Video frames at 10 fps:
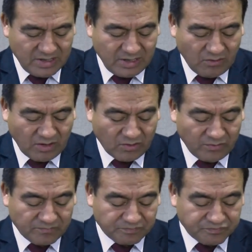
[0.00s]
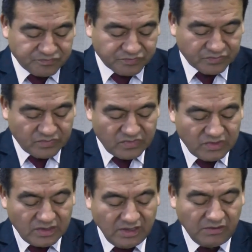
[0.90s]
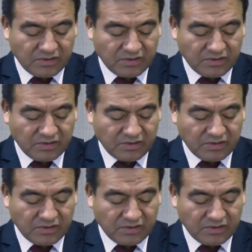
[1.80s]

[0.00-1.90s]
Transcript: Y luego, el